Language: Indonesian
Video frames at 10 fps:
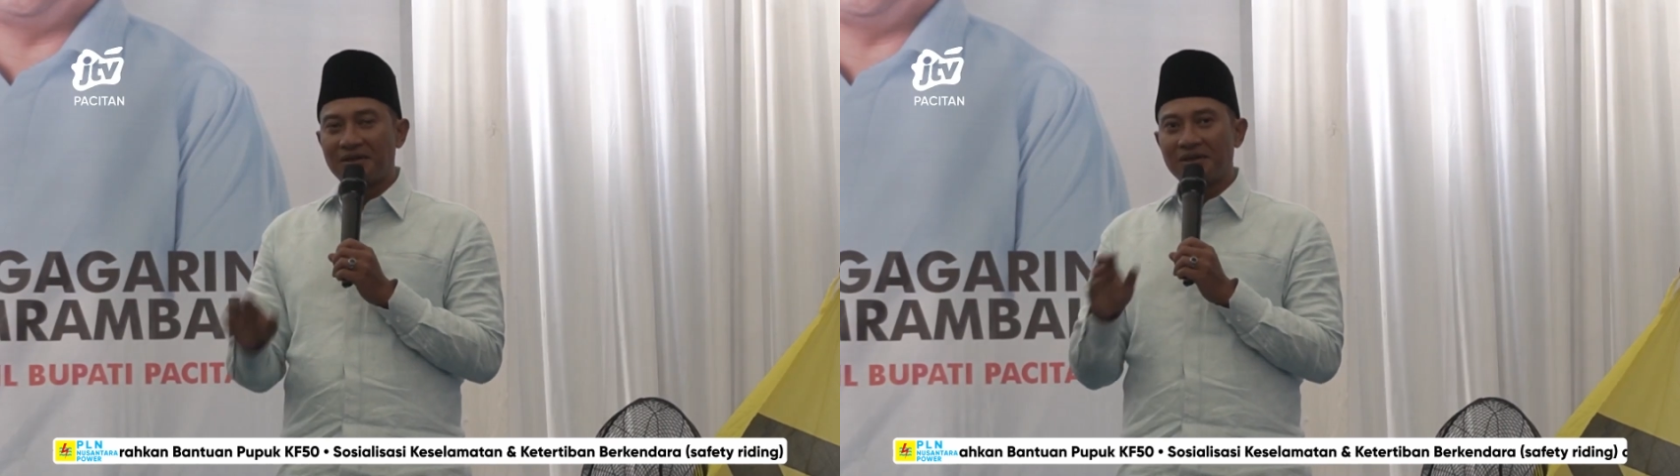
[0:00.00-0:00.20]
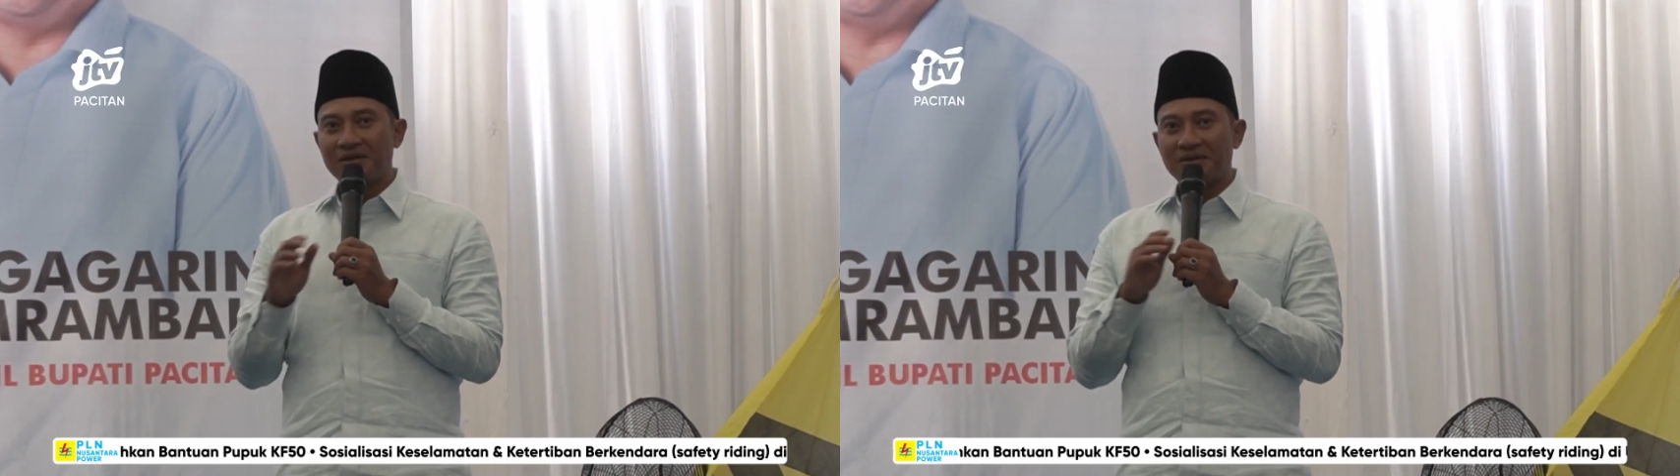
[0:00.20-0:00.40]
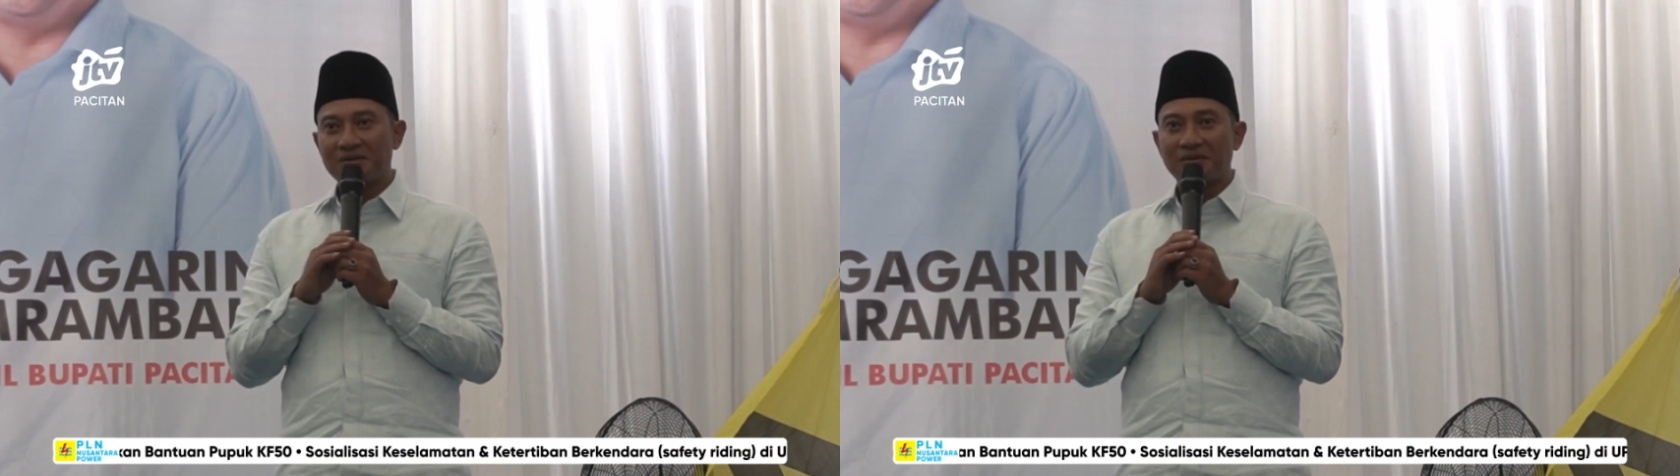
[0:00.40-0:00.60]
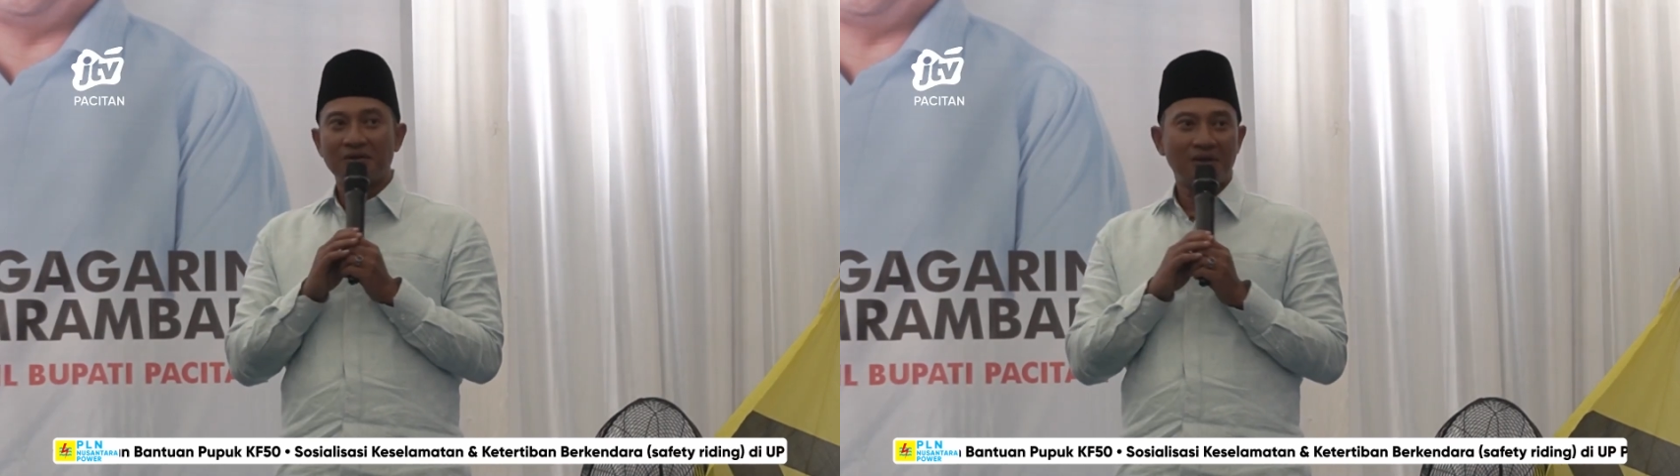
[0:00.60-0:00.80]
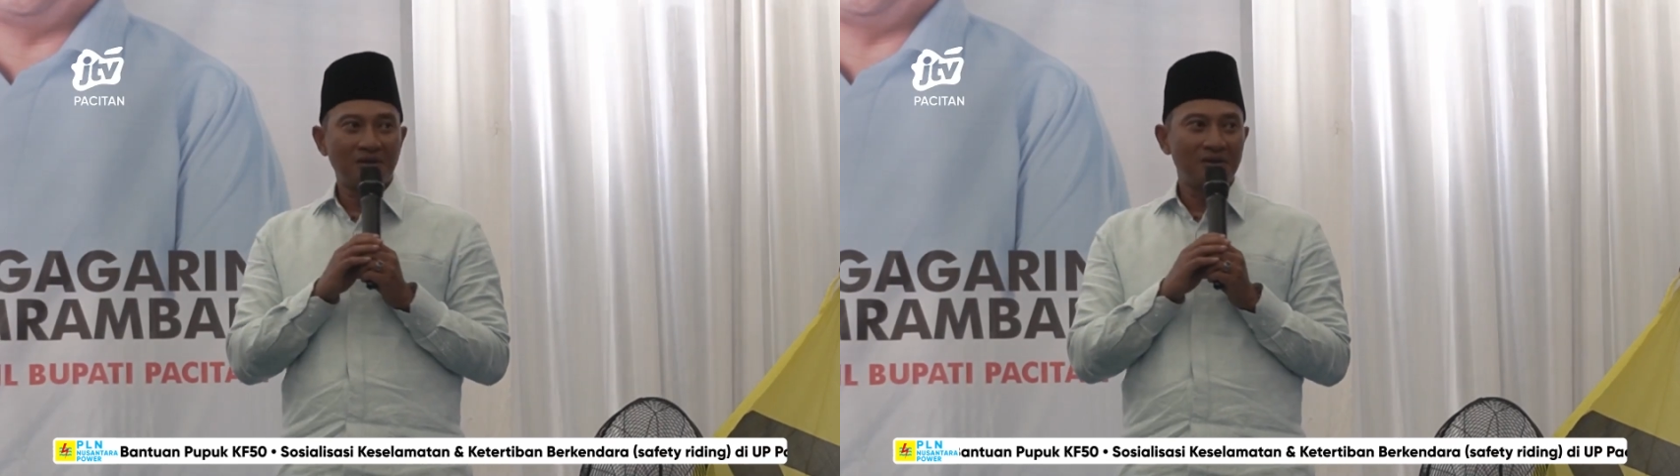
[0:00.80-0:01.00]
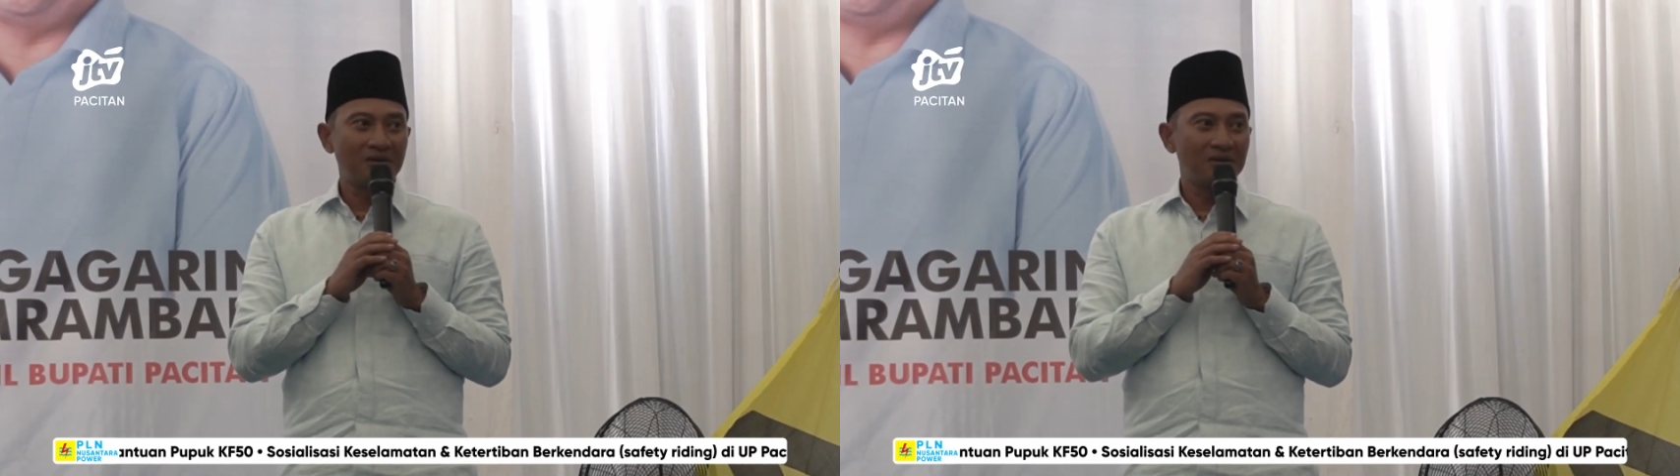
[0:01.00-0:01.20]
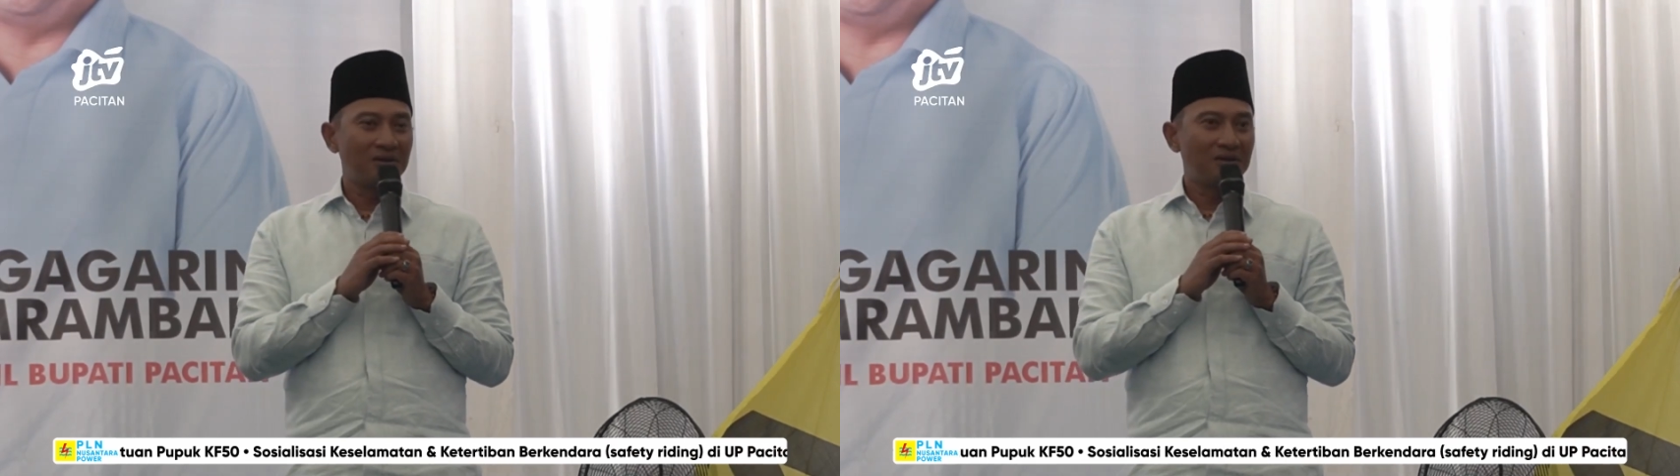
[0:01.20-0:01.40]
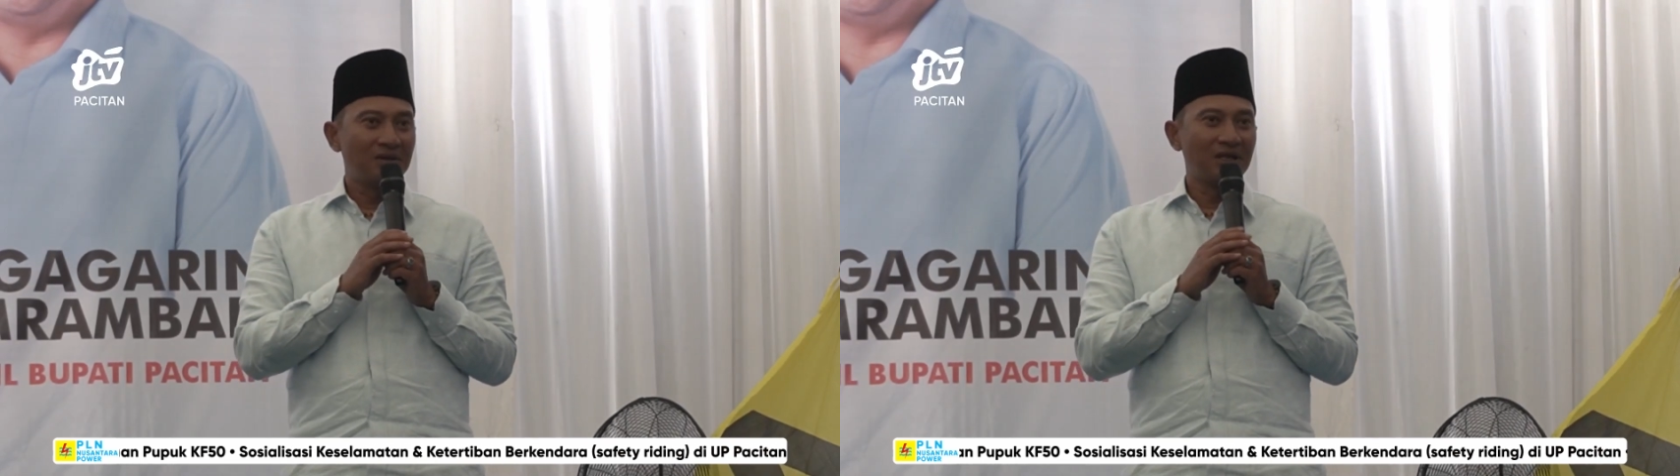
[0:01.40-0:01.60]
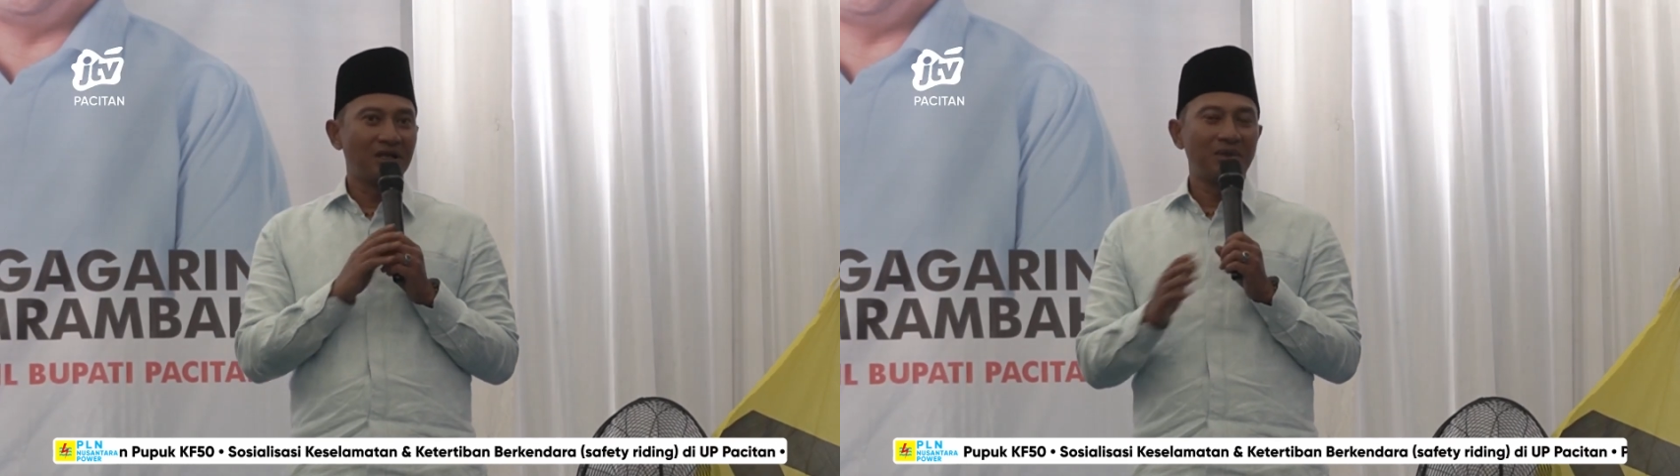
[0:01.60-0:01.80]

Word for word: terus pulau lan